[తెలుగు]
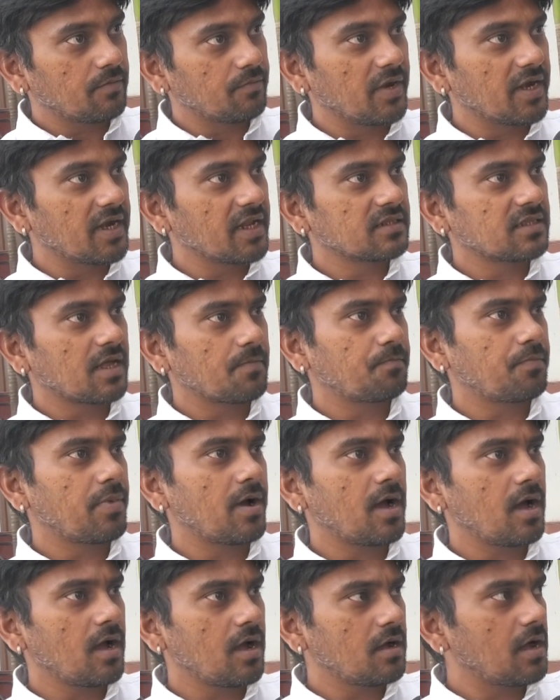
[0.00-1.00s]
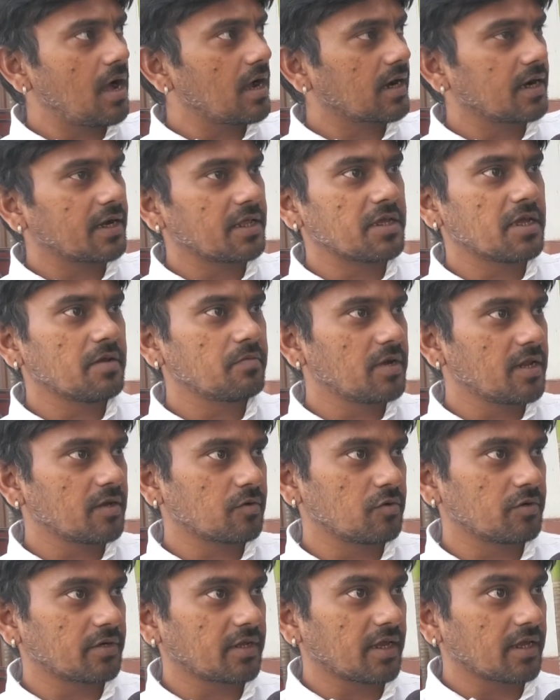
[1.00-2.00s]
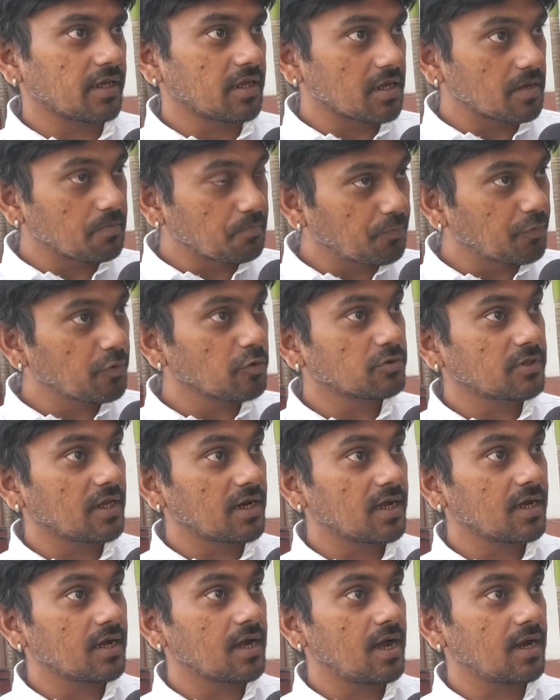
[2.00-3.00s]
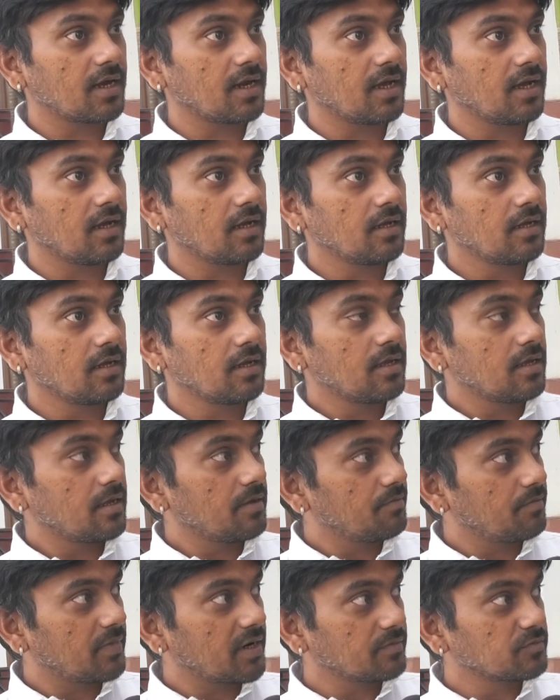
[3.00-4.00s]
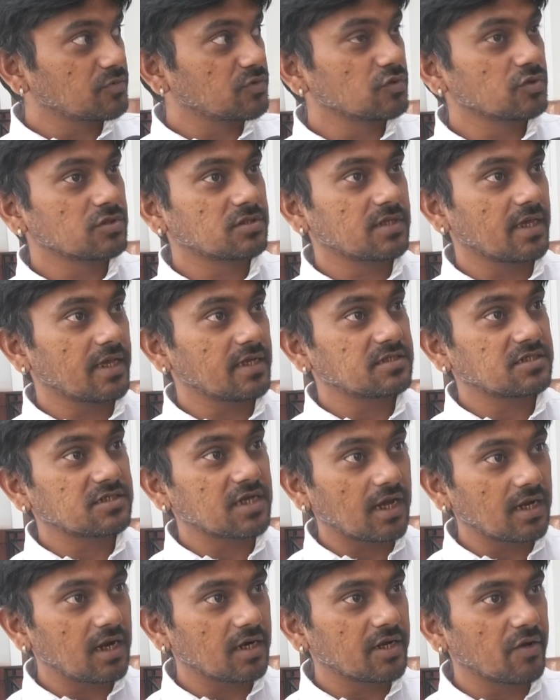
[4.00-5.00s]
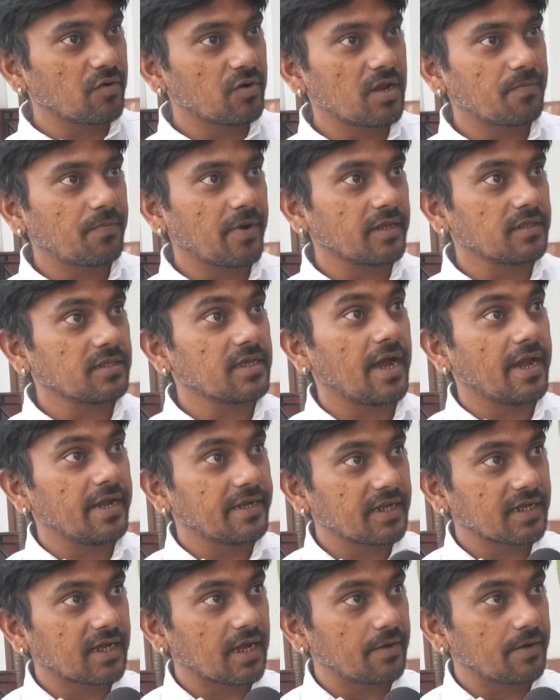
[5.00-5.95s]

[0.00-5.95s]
బిల్డింగ్ తప్ప అక్కడ ఏం లేకుంటే ఇప్పుడు తెలంగాణ మనం చూస్తే చాలా డెవలప్ అయింది ఐటీ